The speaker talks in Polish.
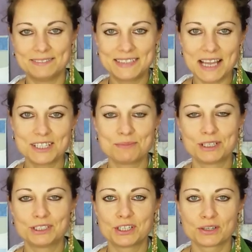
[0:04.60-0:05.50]
Witajcie
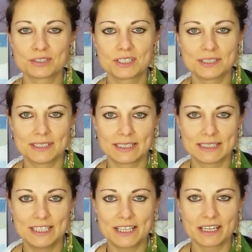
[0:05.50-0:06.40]
moi drodzy.
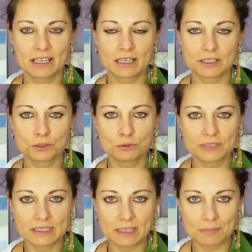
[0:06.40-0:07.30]
Dzisiaj kilka
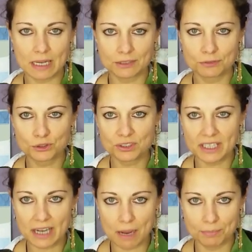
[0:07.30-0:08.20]
słów na temat
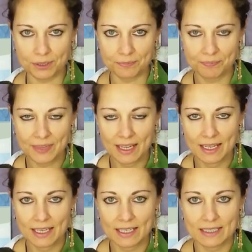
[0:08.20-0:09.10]
fototerapii.
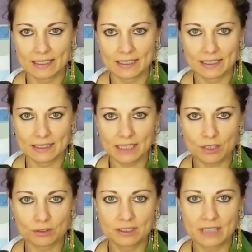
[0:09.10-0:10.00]
Y,
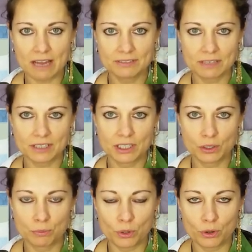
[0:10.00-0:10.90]
Jak od dawna
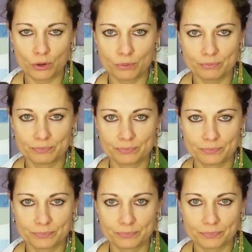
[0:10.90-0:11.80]
wiadomo,
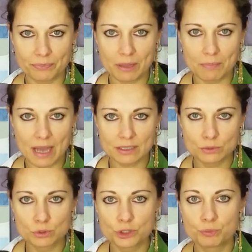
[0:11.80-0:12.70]
mm,
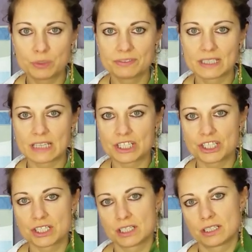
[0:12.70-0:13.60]
bardzo duży wpływ na
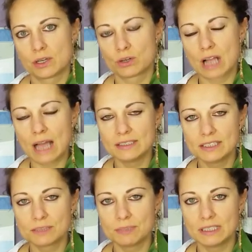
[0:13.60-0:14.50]
nasz
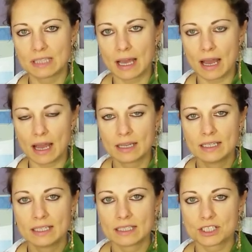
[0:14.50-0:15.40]
organizm i na
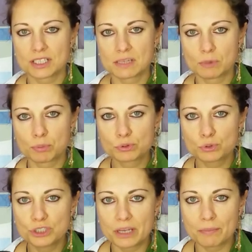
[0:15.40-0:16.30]
nasze
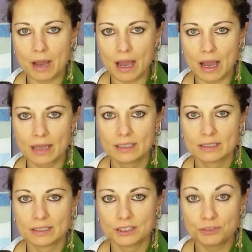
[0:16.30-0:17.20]
samopoczucie ma
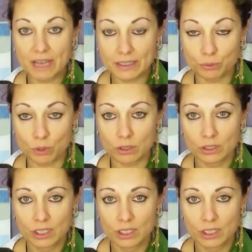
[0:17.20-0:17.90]
światło.